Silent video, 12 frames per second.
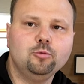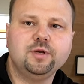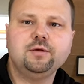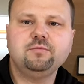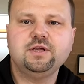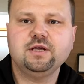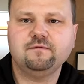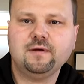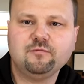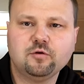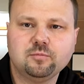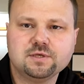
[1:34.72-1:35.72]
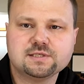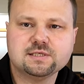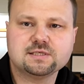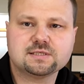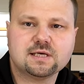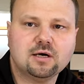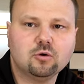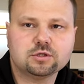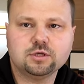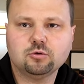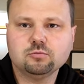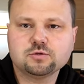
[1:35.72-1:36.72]
übernimmt hier Web for Business auch
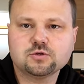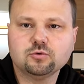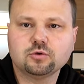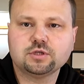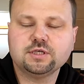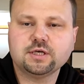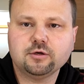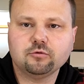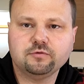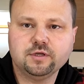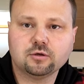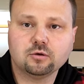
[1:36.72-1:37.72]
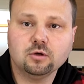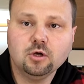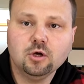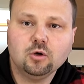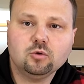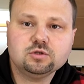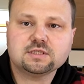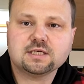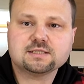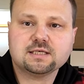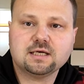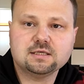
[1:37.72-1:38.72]
den Umzug, die Renovierung und
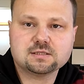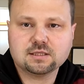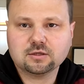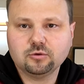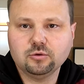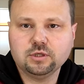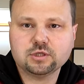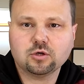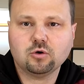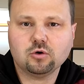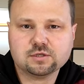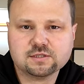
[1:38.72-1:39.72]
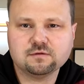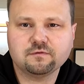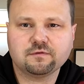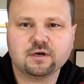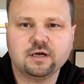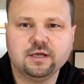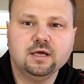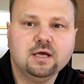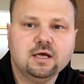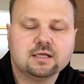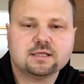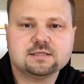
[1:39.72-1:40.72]
das alles natürlich kostenfrei.
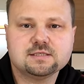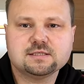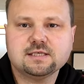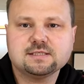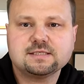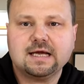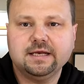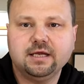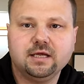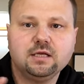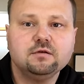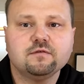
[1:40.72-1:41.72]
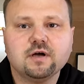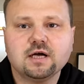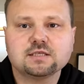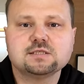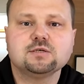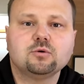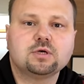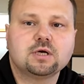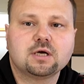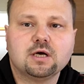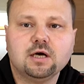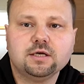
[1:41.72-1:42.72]
Das ist jetzt eine Hilfeaktion,
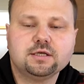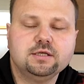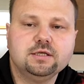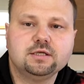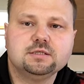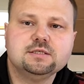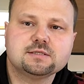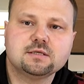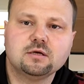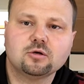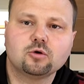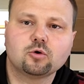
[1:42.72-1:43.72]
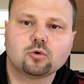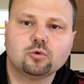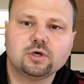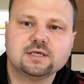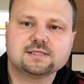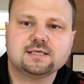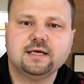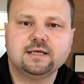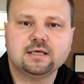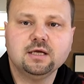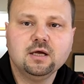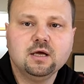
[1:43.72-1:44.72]
gerade hier in diesen
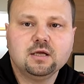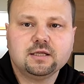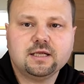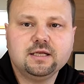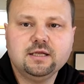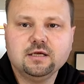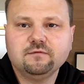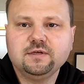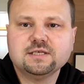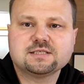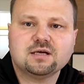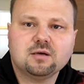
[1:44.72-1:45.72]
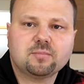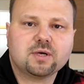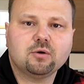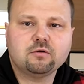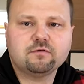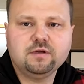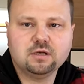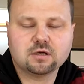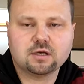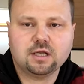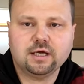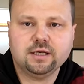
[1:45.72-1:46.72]
Corona-Zeiten, denn hier, wie gesagt, brauchen viele
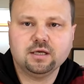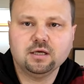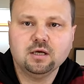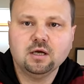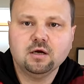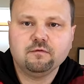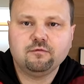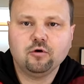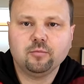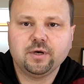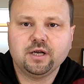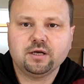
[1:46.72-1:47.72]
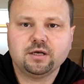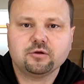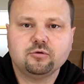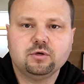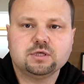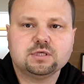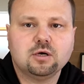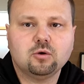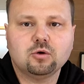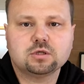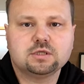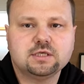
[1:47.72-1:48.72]
kleine Firmen natürlich
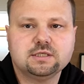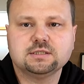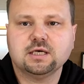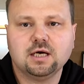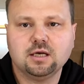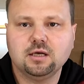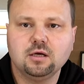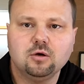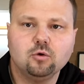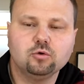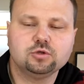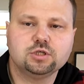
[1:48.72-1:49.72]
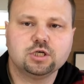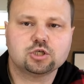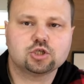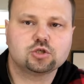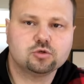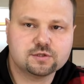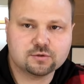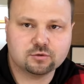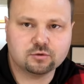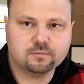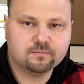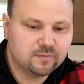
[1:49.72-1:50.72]
auch digitale Unternehmen.
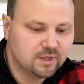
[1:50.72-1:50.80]
Unterstützung.